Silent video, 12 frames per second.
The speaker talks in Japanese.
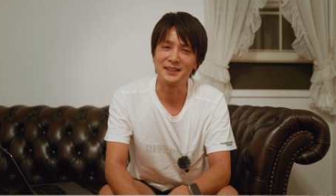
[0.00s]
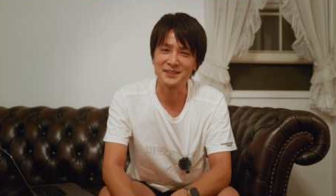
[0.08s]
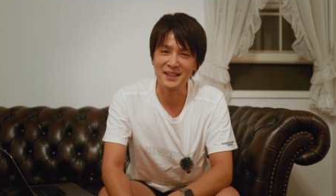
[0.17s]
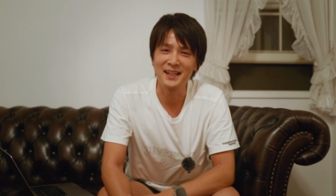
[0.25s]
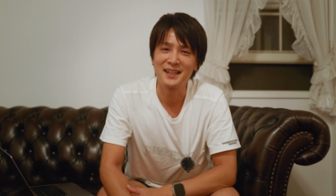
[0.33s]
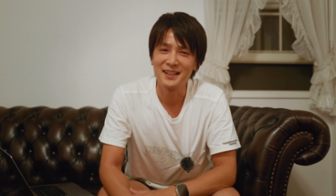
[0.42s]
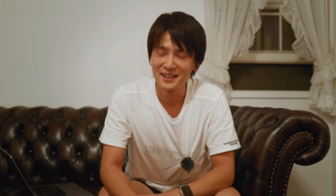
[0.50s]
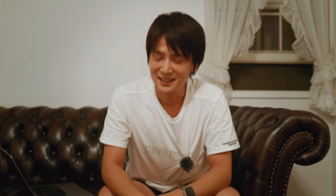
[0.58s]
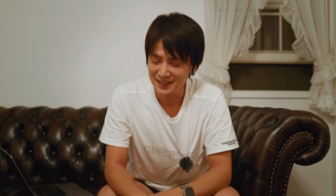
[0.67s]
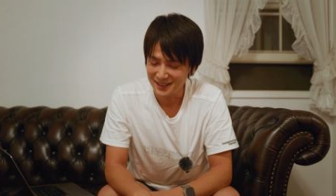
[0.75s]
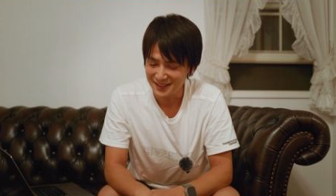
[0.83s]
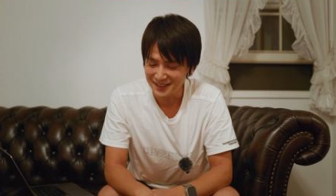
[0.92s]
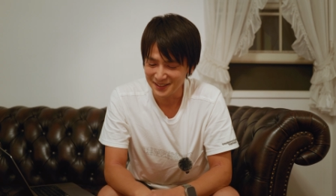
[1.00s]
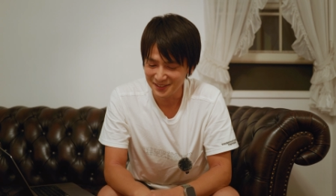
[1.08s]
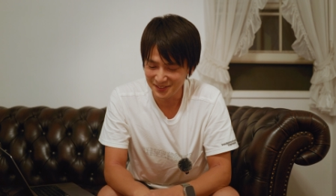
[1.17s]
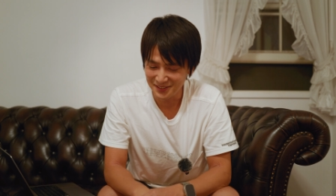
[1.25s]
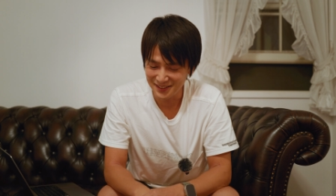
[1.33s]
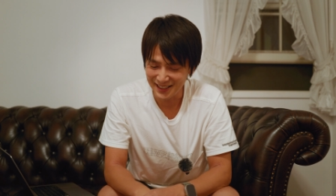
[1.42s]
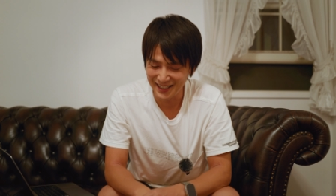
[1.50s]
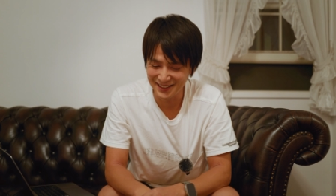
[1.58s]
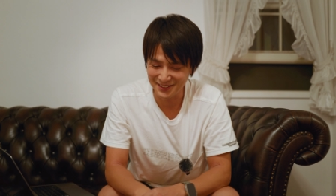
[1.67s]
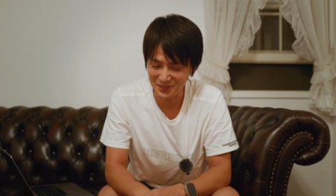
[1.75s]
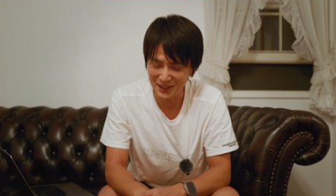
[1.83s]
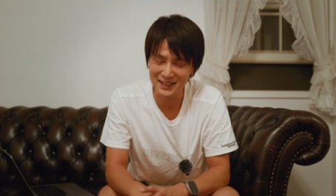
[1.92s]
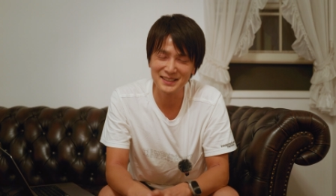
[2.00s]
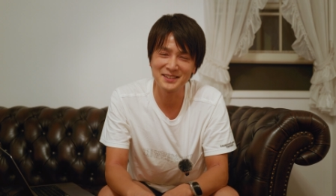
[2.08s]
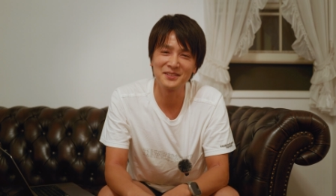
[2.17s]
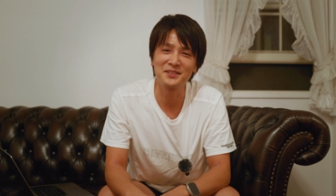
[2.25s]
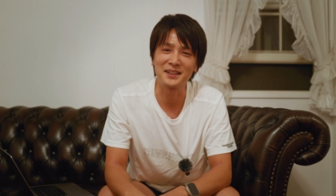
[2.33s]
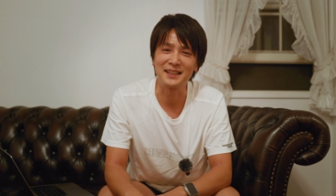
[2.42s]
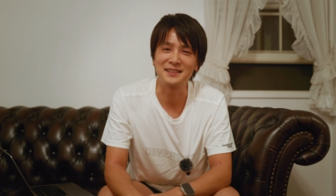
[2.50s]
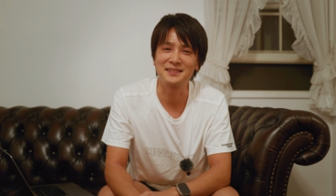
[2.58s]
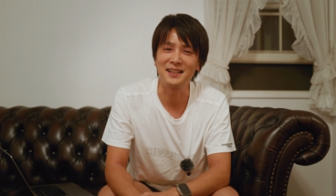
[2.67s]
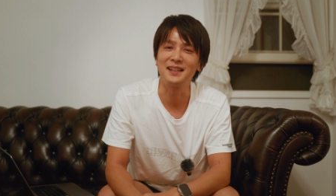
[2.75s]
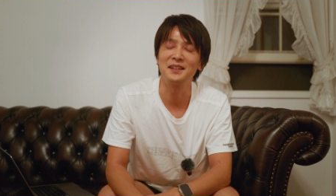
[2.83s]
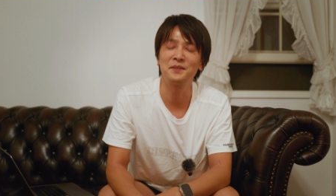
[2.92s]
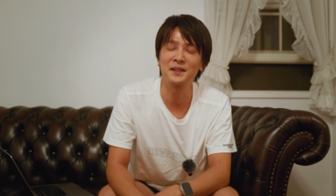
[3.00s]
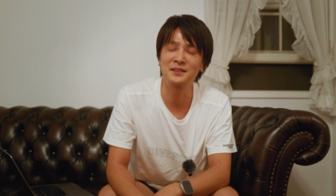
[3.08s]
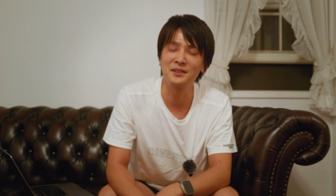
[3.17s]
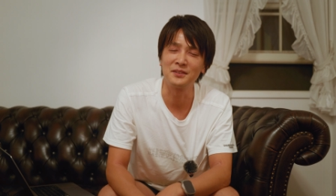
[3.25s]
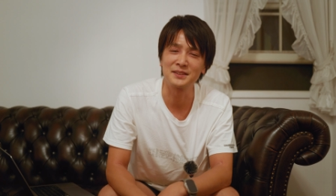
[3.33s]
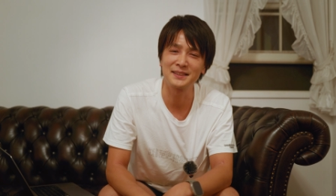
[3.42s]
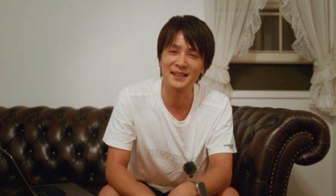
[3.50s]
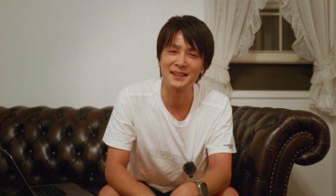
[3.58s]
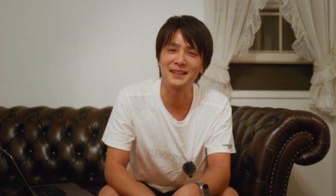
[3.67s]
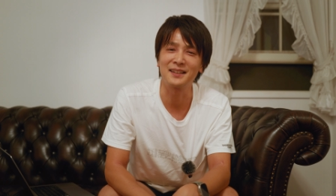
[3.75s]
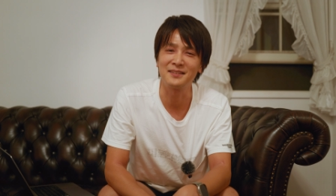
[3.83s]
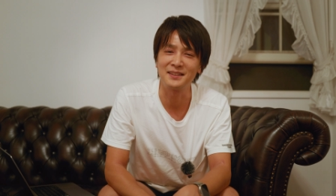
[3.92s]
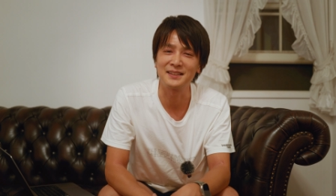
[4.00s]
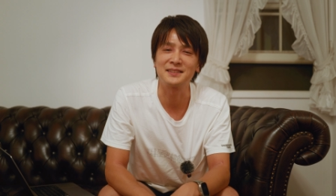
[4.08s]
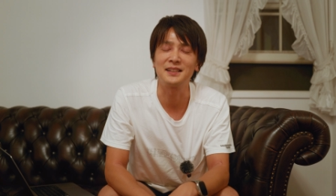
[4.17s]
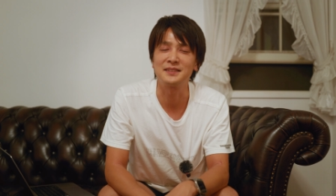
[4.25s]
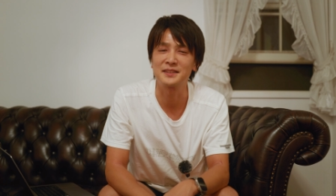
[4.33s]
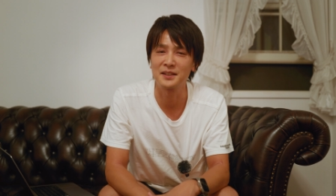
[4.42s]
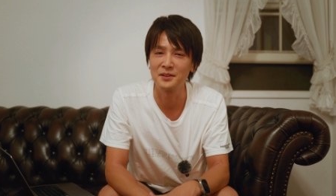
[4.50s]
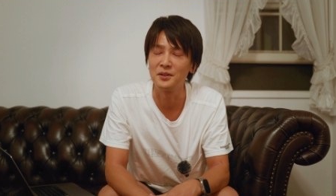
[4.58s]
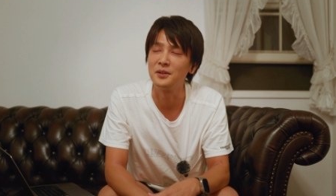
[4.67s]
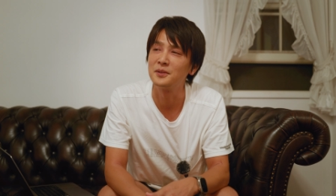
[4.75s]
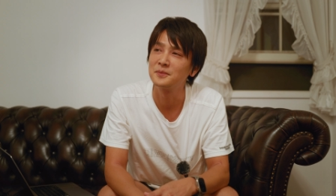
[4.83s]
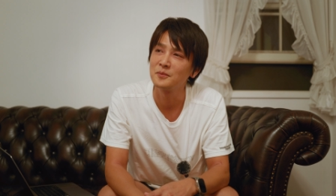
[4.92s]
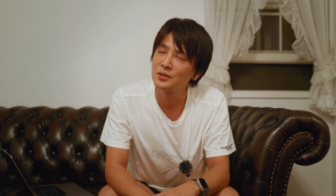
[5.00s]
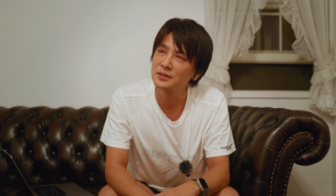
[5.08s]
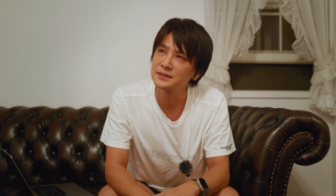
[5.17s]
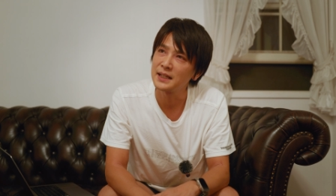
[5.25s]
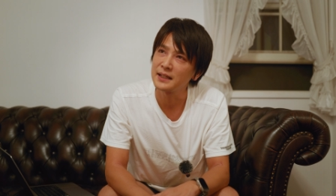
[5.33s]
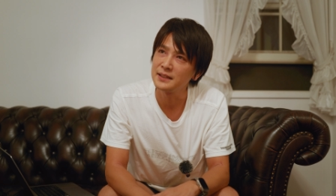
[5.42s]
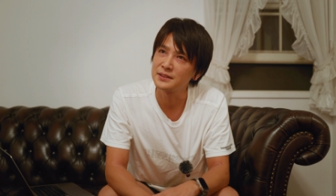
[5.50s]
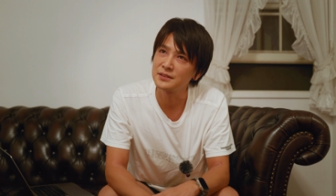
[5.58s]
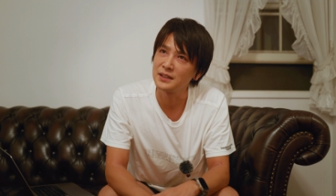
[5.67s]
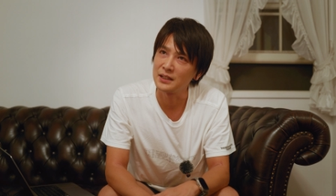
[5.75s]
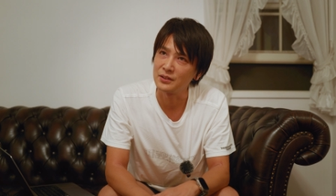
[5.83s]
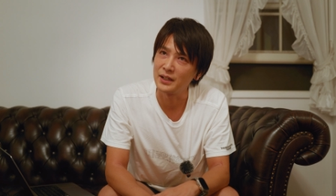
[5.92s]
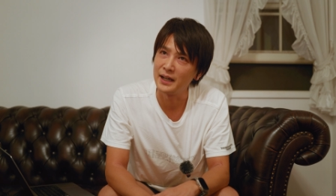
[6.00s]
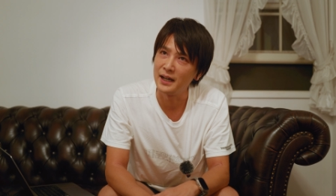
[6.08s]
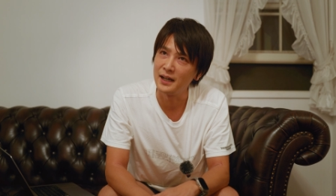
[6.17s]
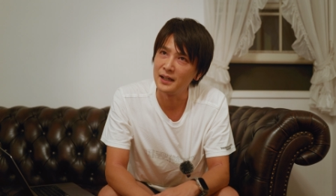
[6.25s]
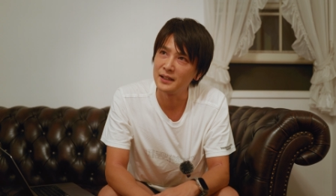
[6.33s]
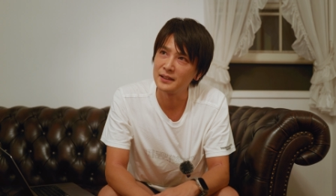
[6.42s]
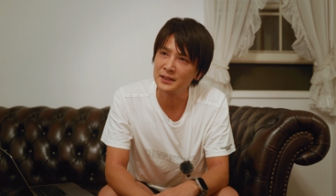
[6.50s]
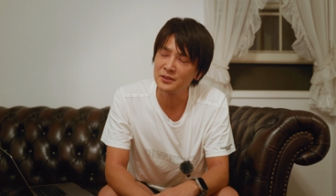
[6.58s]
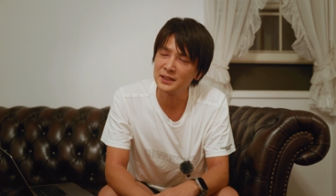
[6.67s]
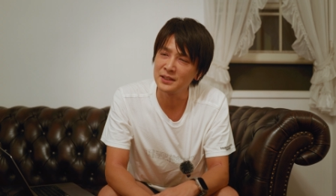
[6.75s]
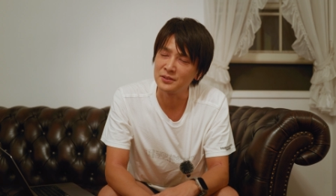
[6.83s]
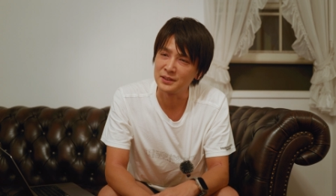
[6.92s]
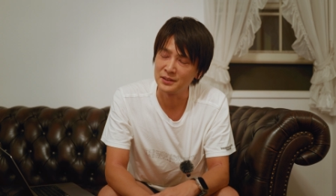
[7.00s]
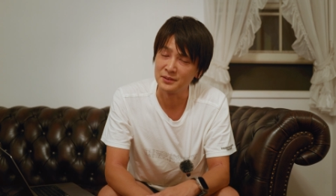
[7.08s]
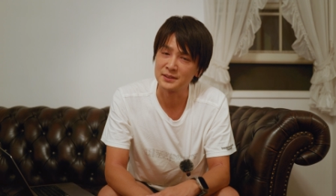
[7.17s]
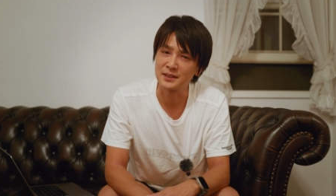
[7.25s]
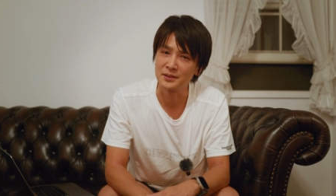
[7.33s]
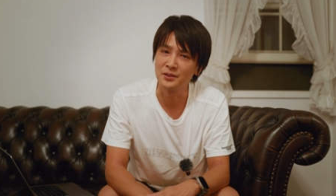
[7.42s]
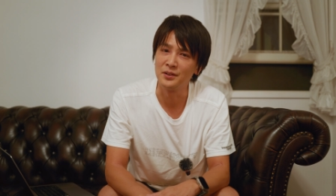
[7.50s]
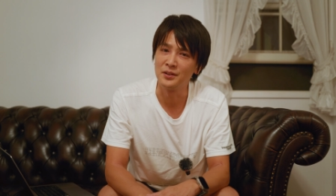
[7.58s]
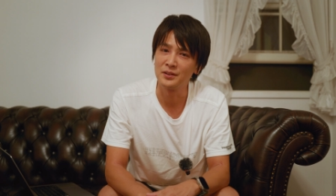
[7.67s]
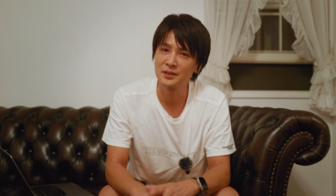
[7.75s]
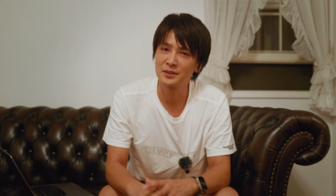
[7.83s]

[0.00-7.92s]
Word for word: かですねをあのトランジションとかですねエフェクトを追加できるってやつなんですけど僕最近好きなのがライトリークっていうんですけど